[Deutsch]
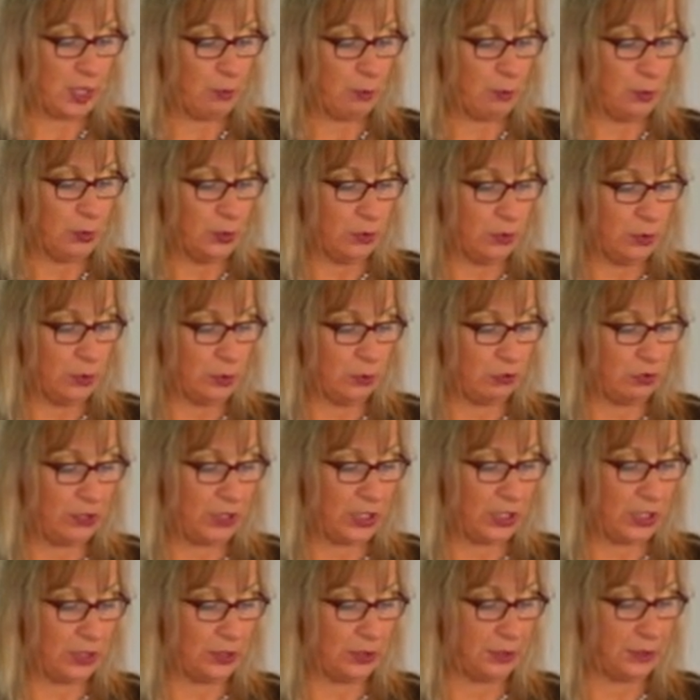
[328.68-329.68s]
ab und
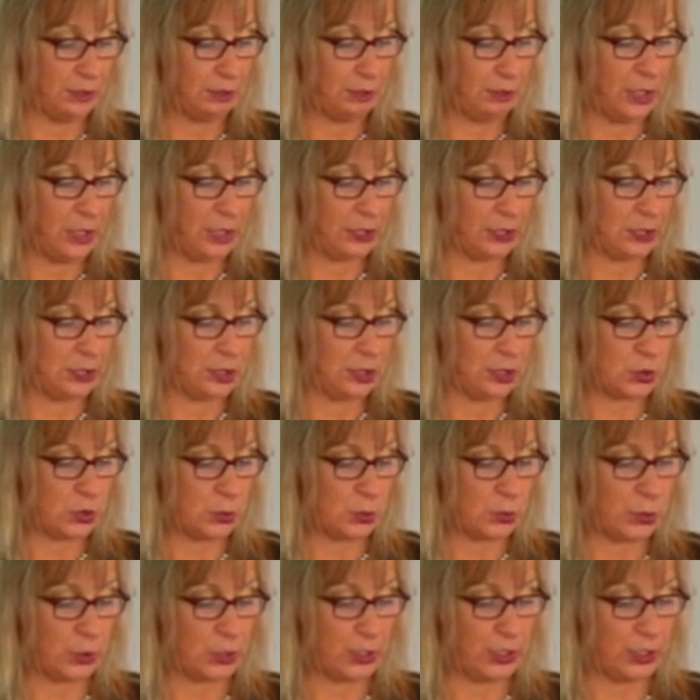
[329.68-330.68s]
wieder angemeldet
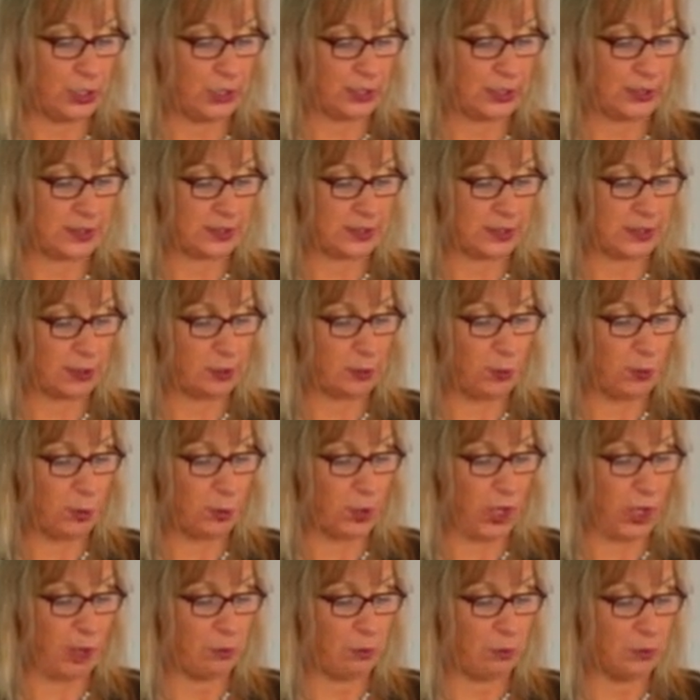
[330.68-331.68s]
und er kann sein
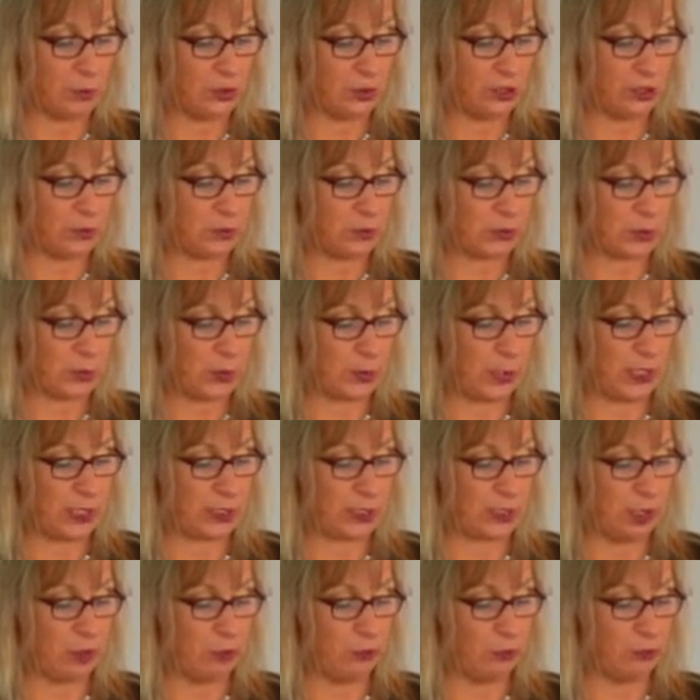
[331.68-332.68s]
Programm
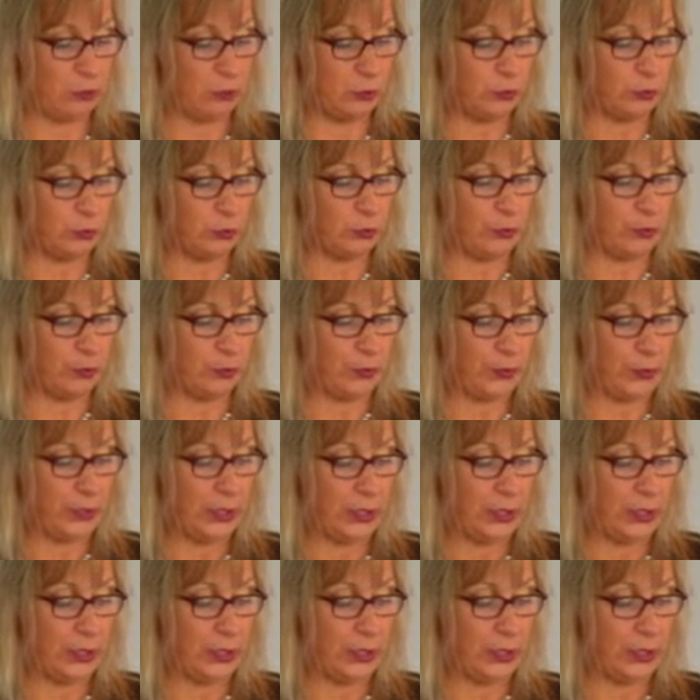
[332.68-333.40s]
betriebsbereit aufrufen.